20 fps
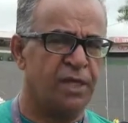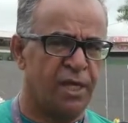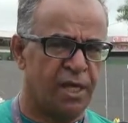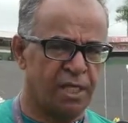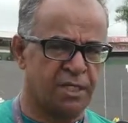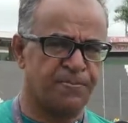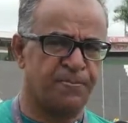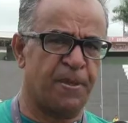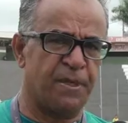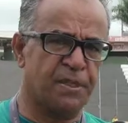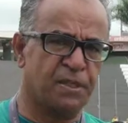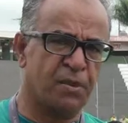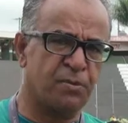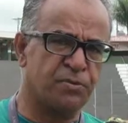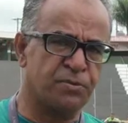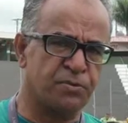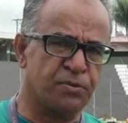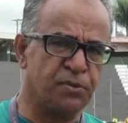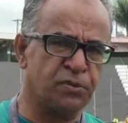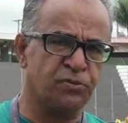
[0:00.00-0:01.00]

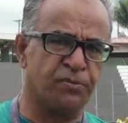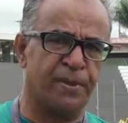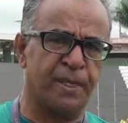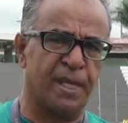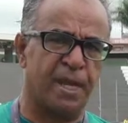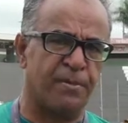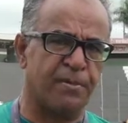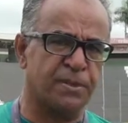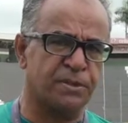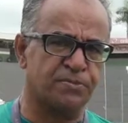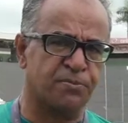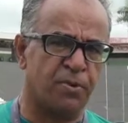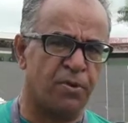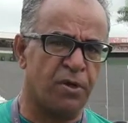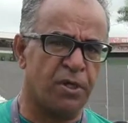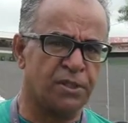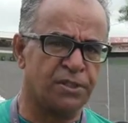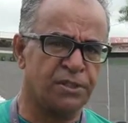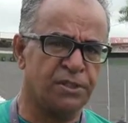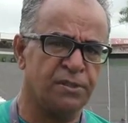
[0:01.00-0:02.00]
Respeitamos muito o Beiraba
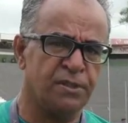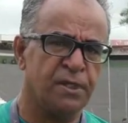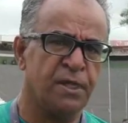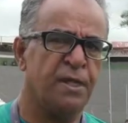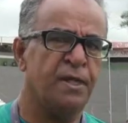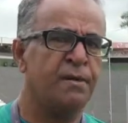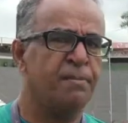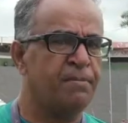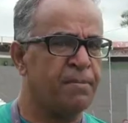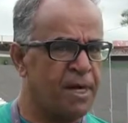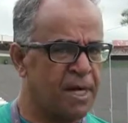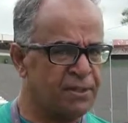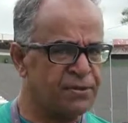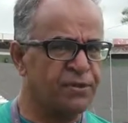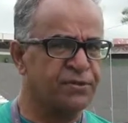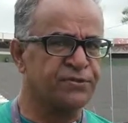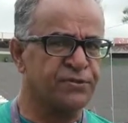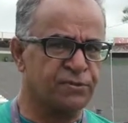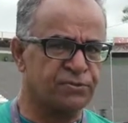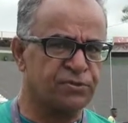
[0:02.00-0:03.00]
Esporte, mas
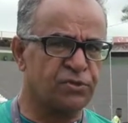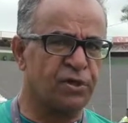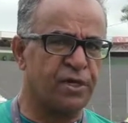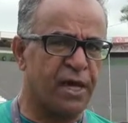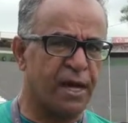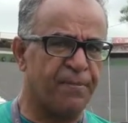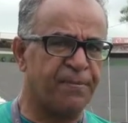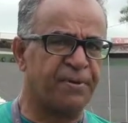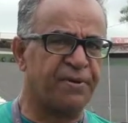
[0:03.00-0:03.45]
nós vamos jogar